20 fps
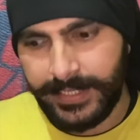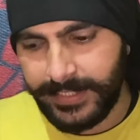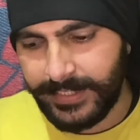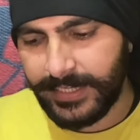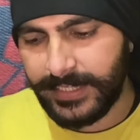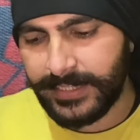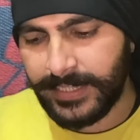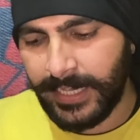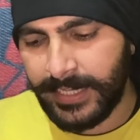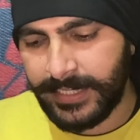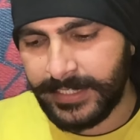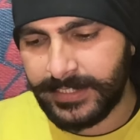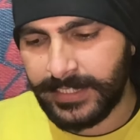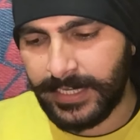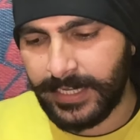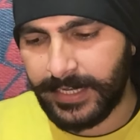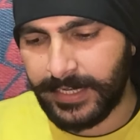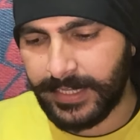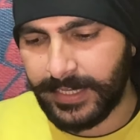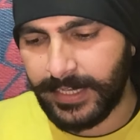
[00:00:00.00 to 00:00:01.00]
ये था इस
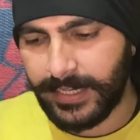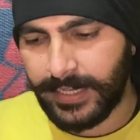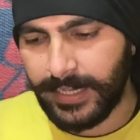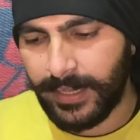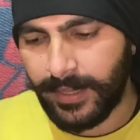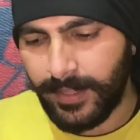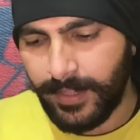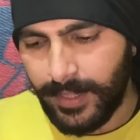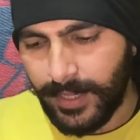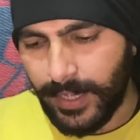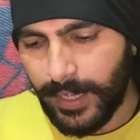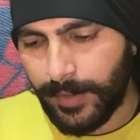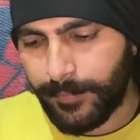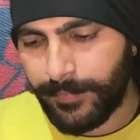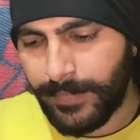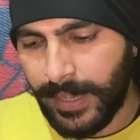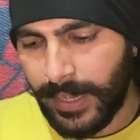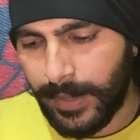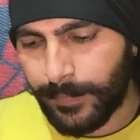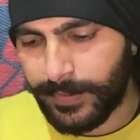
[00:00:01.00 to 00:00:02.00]
लड़के का अब
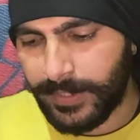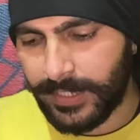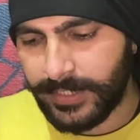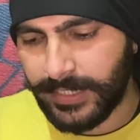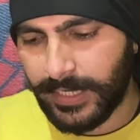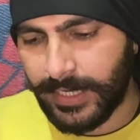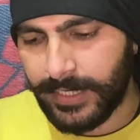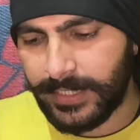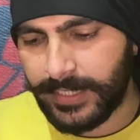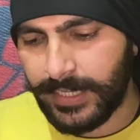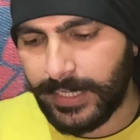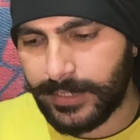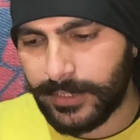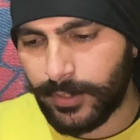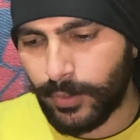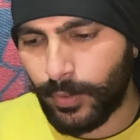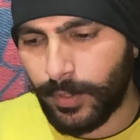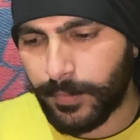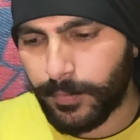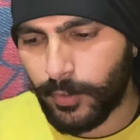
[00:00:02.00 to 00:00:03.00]
मैं अपना चार्ट दिखाता
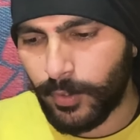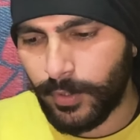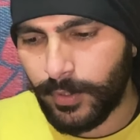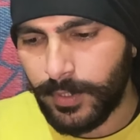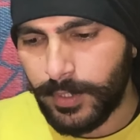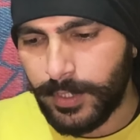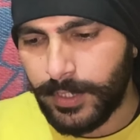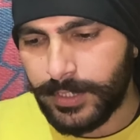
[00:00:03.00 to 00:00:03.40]
हूँ आपको